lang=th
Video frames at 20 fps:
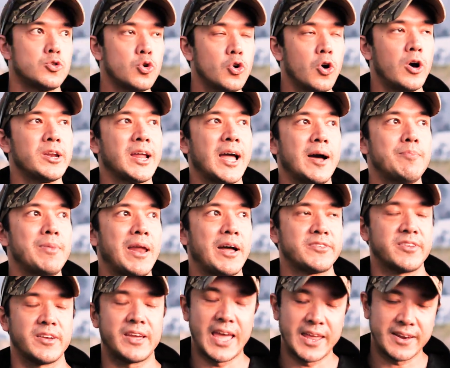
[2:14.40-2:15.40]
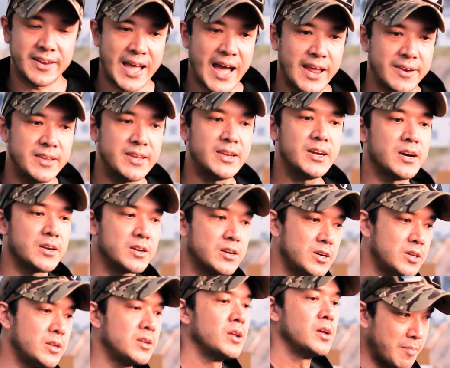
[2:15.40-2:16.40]
ทุกคนครับหลังจากเหตุการณ์ที่เกิด
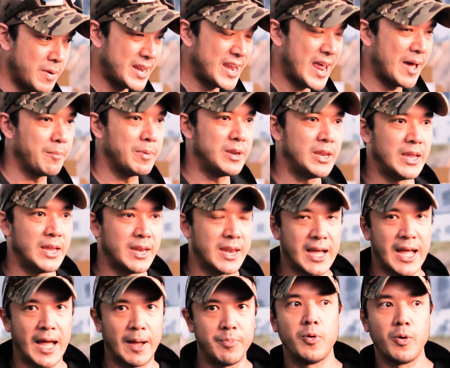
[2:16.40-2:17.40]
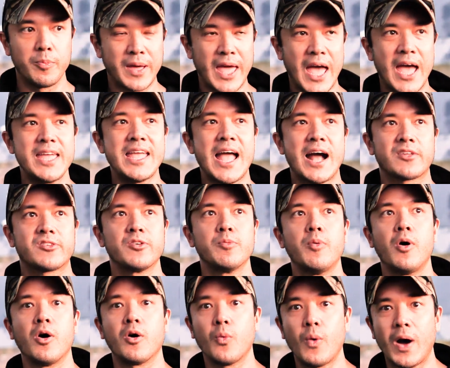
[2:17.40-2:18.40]
ขึ้นไม่นานมานี้นะครับ ผมแค่อยากจะ
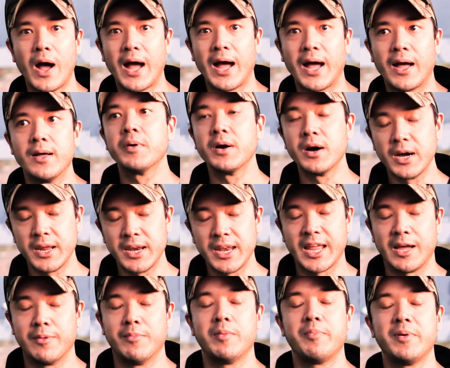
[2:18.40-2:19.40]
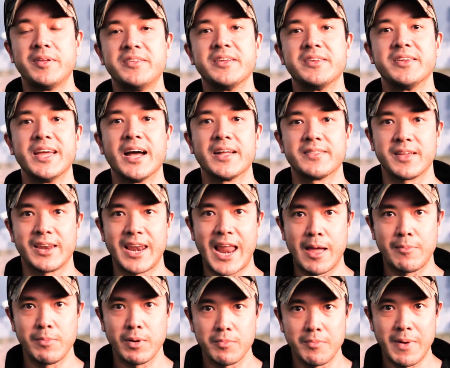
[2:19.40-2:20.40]
บอกว่าปืนเนี่ยมันเป็นสิ่งที่อันตรา
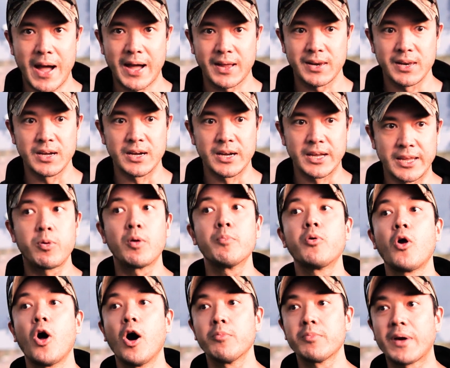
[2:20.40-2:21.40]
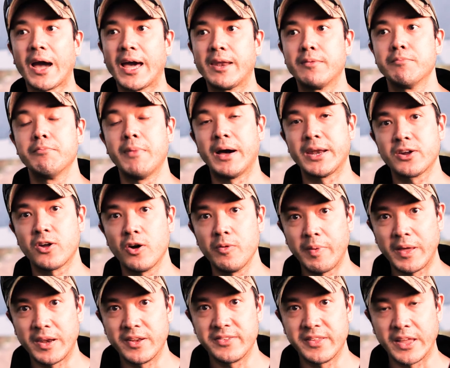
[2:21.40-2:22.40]
ยมากๆเลย พร้อมๆกันมันก็
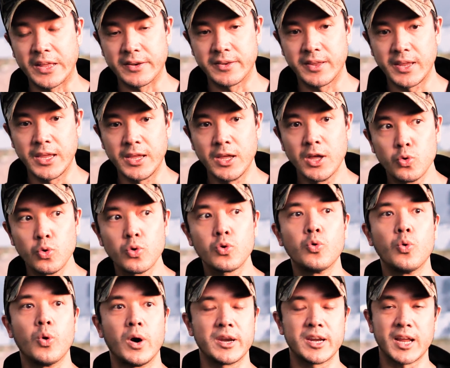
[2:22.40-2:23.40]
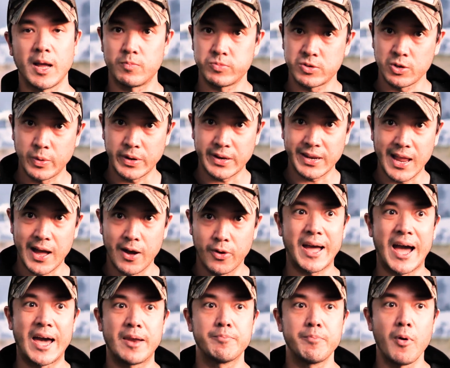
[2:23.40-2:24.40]
เป็นสิ่งที่คู่ควรกับชีวิตเรา
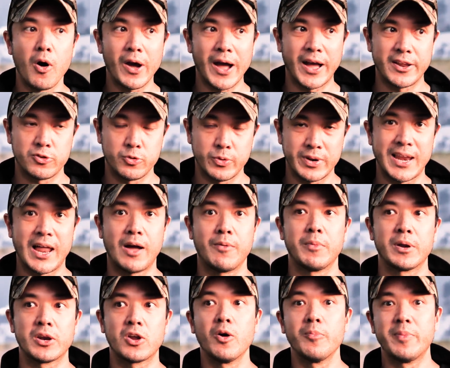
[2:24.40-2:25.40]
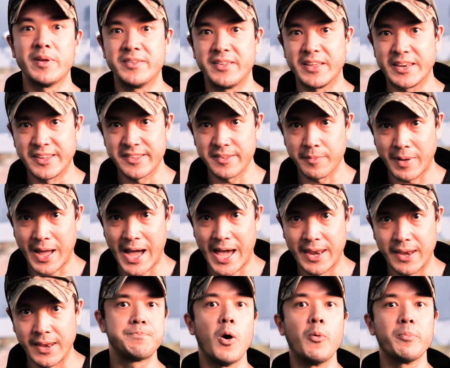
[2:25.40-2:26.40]
การป้องกันชีวิตเรามันก็เป็นสิ่งที่สำคัญ
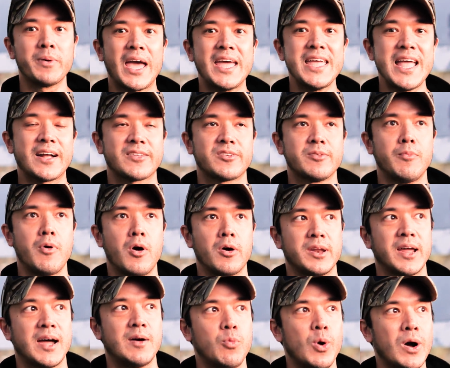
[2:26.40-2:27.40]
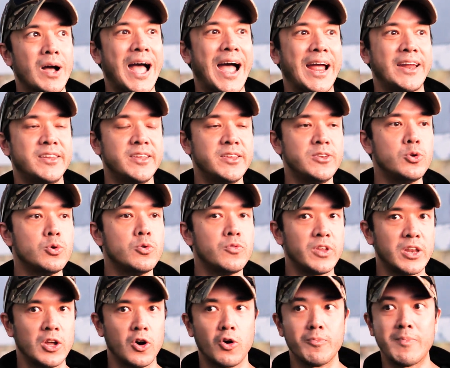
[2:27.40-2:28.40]
ผมแค่อยากจะบอกนะครับว่าใครที่ดู
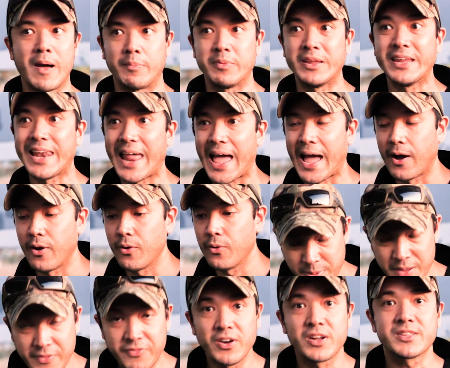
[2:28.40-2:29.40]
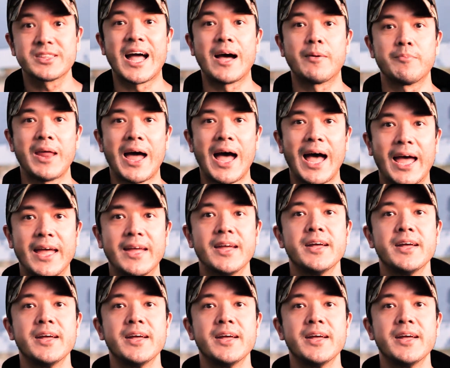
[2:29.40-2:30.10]
วิดีโอแบบนี้แล้วไปฝึกตามได้